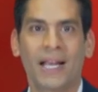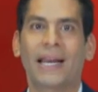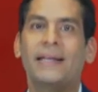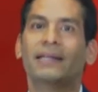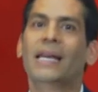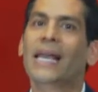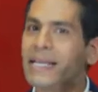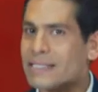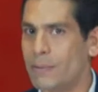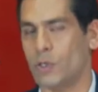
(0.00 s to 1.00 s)
La
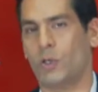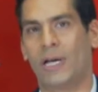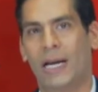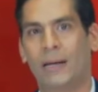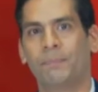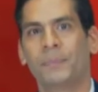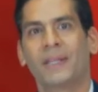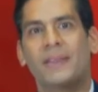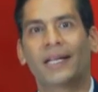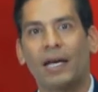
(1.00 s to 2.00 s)
inteligencia emocional
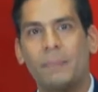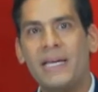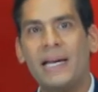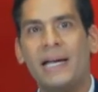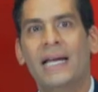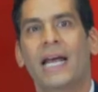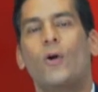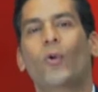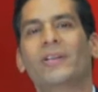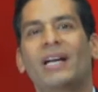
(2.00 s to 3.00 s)
determina
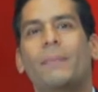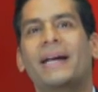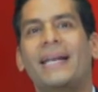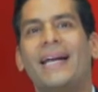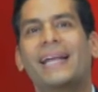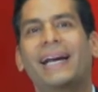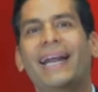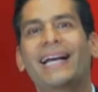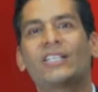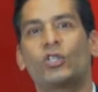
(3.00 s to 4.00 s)
nuestra manera de
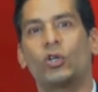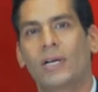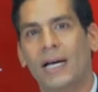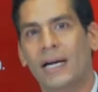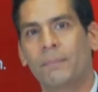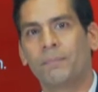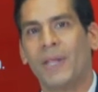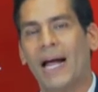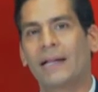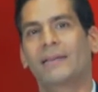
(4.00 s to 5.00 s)
reaccionar
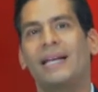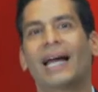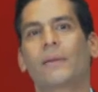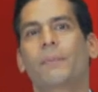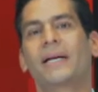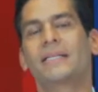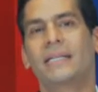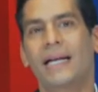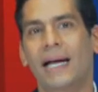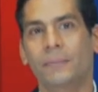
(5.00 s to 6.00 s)
ante la
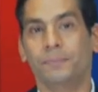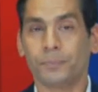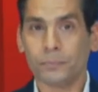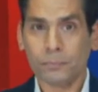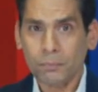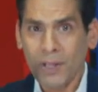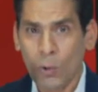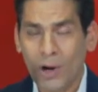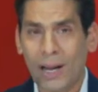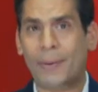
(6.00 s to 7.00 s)
adversidad
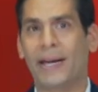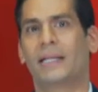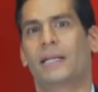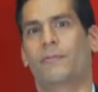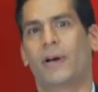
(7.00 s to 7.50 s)
o el aparente